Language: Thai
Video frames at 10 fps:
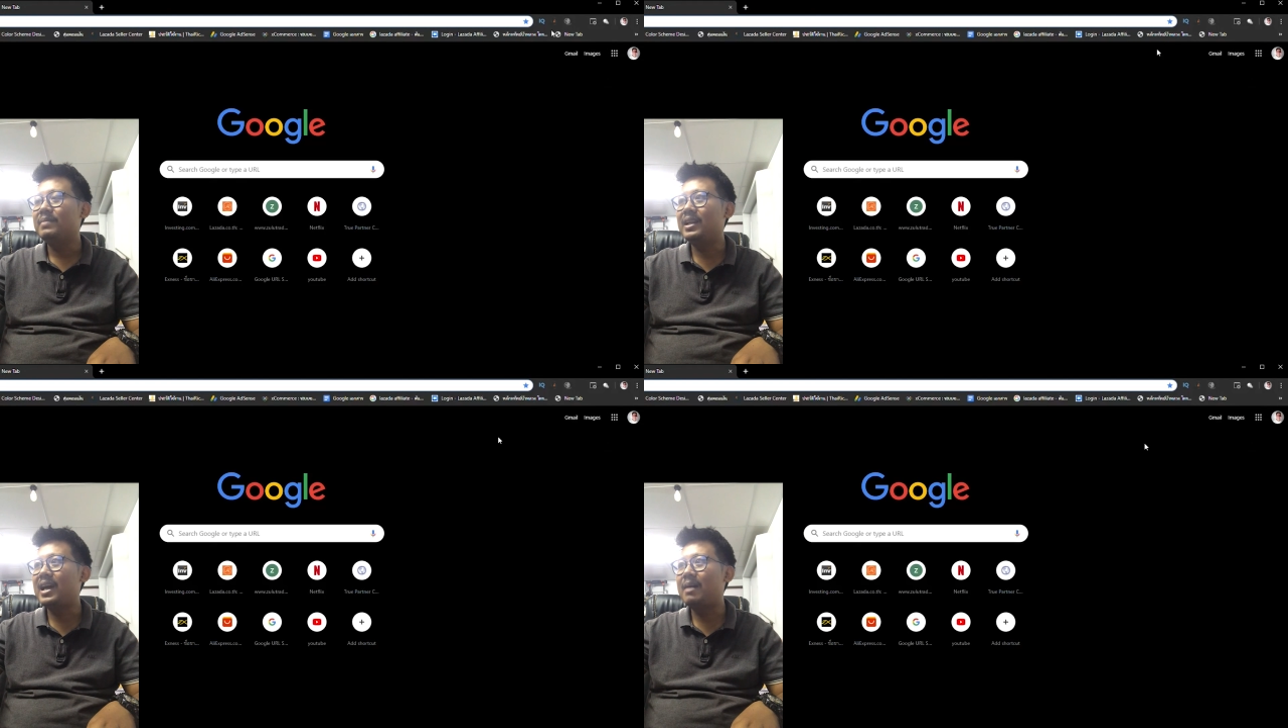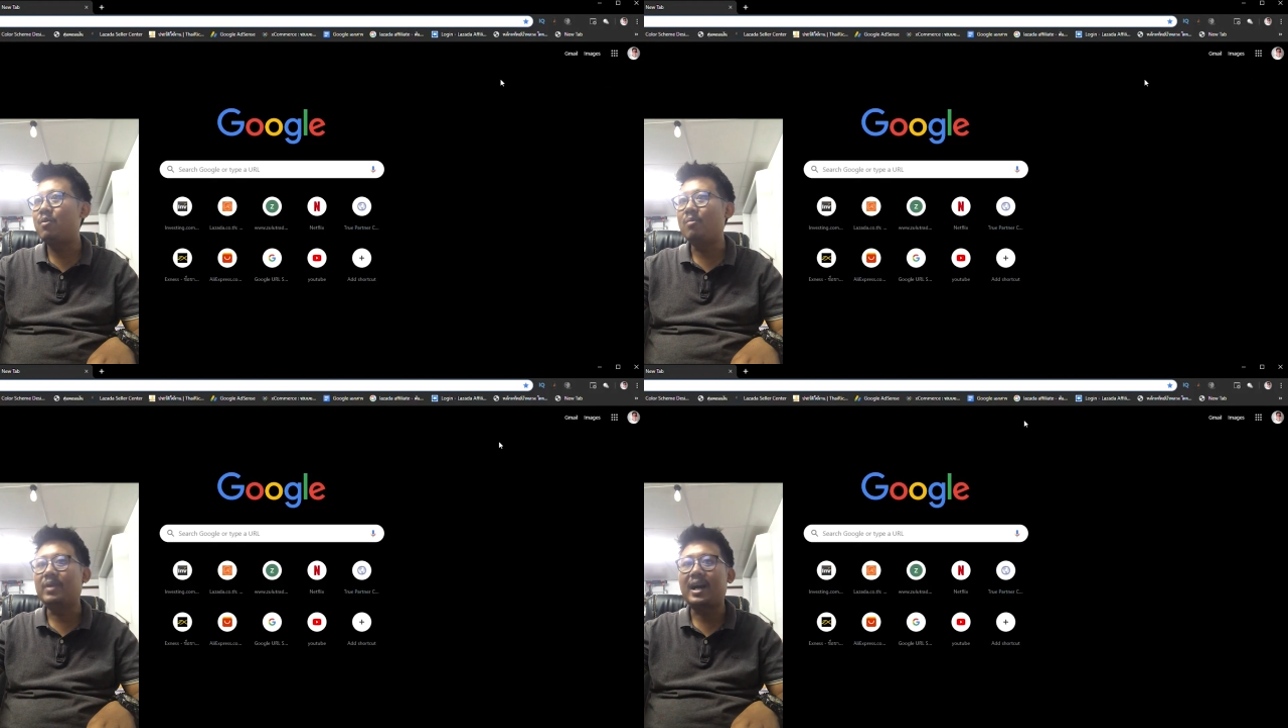เป็นหน้า
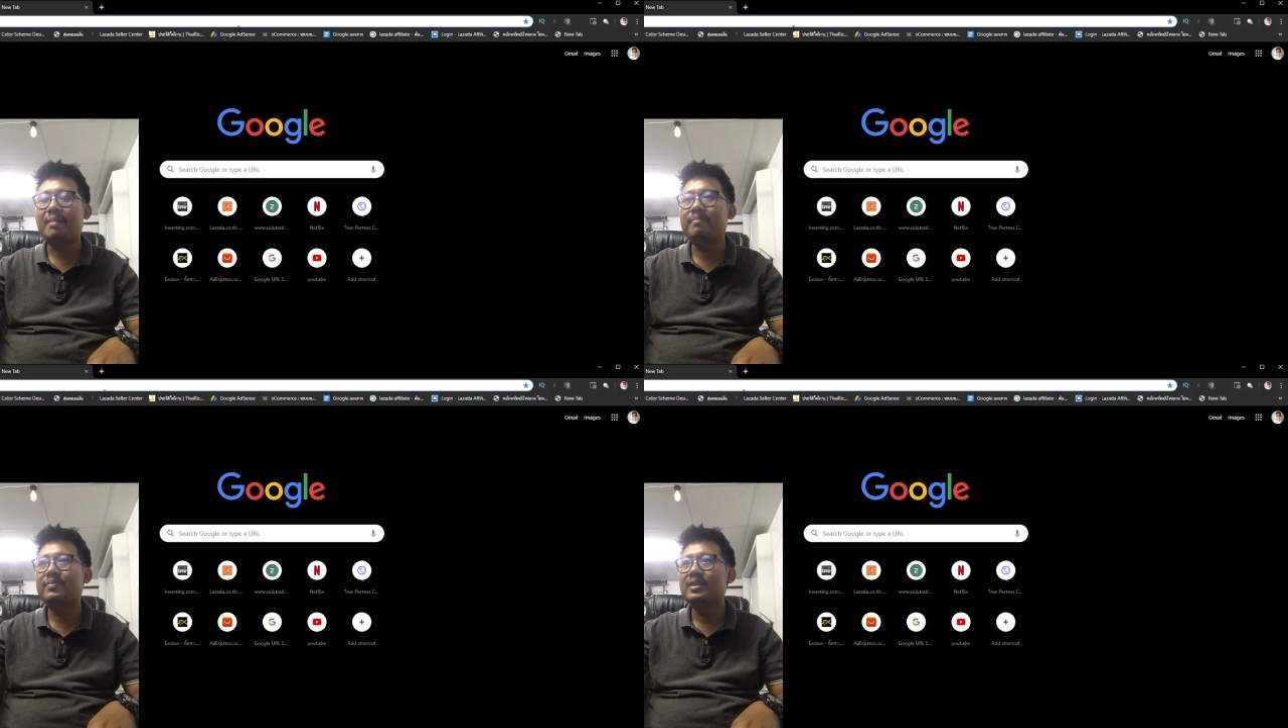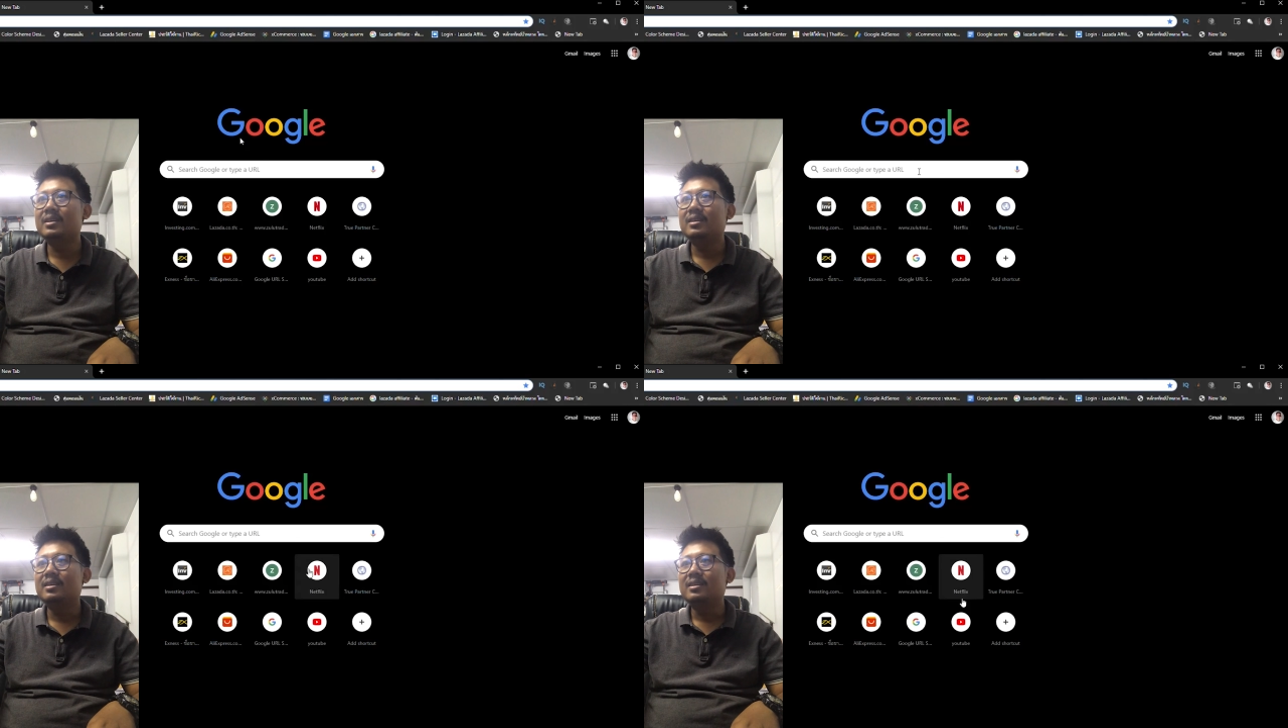ผมนะครับ
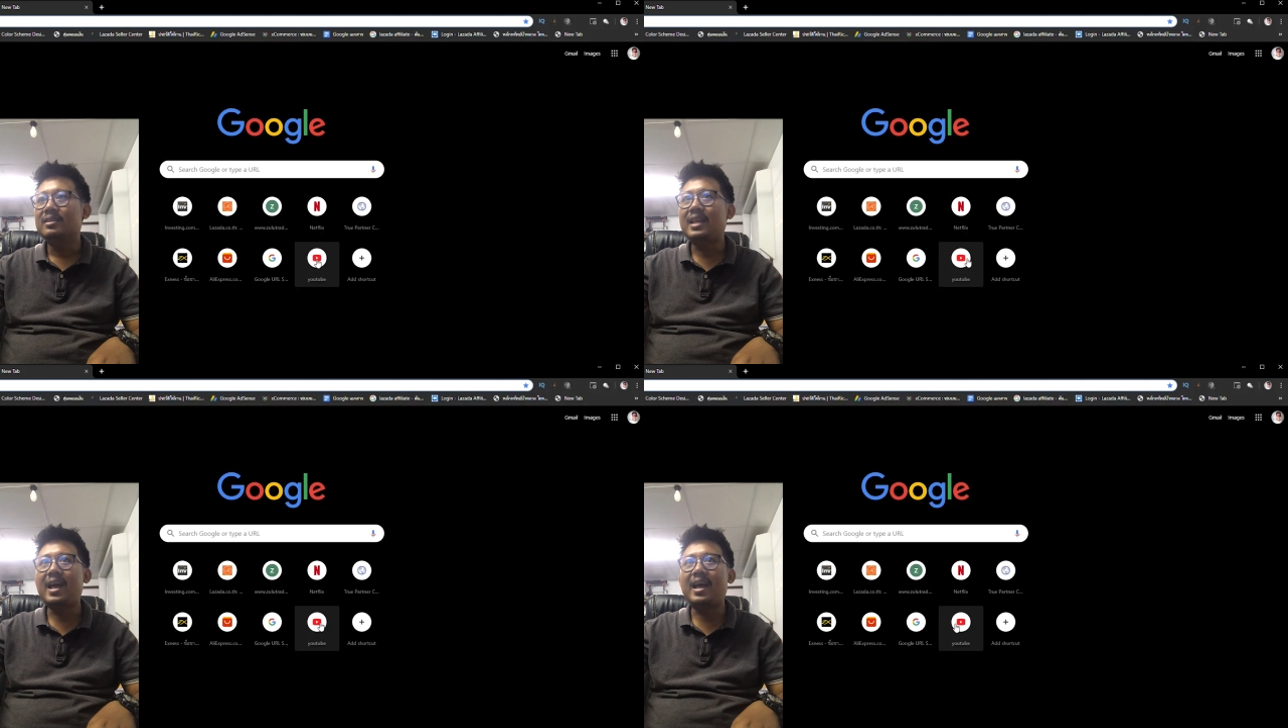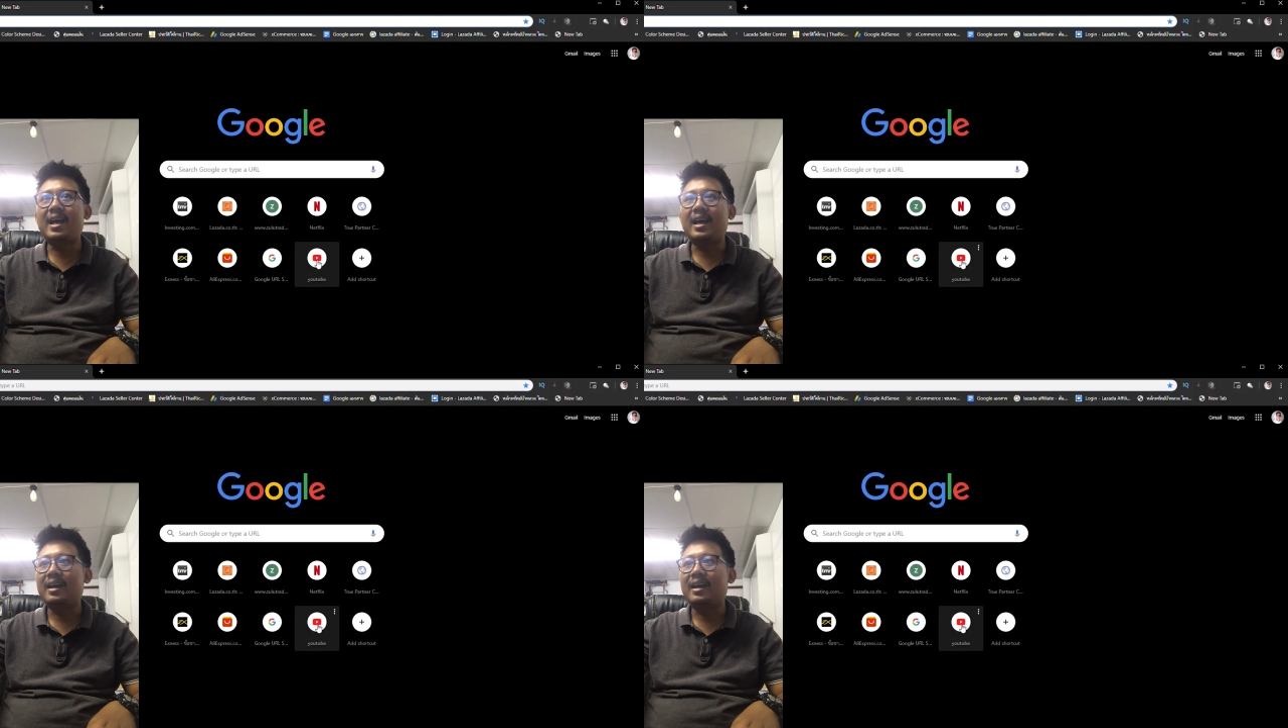แต่